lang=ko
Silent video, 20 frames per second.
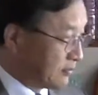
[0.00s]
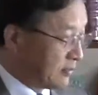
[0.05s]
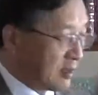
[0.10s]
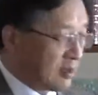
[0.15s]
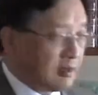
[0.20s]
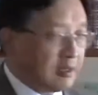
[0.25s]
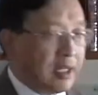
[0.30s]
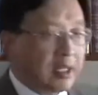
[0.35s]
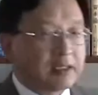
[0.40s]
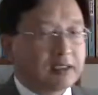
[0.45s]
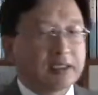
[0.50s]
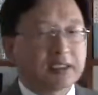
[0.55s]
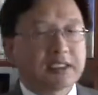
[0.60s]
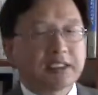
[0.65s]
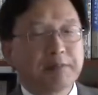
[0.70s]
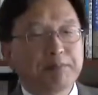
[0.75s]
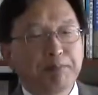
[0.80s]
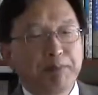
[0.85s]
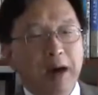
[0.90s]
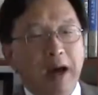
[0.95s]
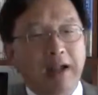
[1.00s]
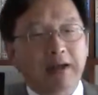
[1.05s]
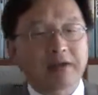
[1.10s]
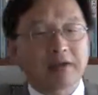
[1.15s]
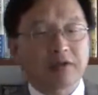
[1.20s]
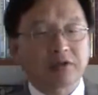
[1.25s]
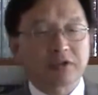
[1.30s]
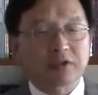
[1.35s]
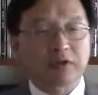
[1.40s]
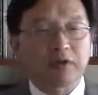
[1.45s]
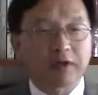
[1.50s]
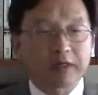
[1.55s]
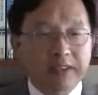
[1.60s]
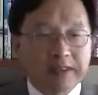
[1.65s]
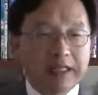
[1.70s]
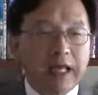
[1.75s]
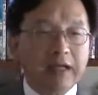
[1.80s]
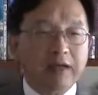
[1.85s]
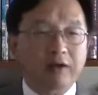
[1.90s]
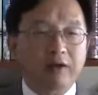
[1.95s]
근데 그 기뻐하는 것으로
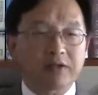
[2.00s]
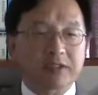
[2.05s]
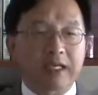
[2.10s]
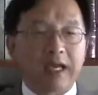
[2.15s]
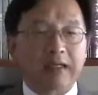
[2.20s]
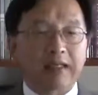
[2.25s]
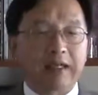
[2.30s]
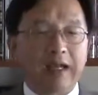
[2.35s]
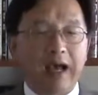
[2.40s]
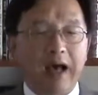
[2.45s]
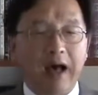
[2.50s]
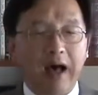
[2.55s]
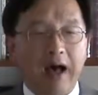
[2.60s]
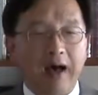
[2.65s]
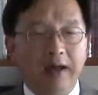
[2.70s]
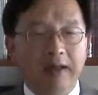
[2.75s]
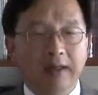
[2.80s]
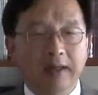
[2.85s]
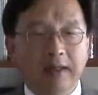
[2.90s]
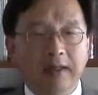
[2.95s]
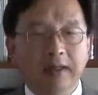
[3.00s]
끝나는 것이 아니라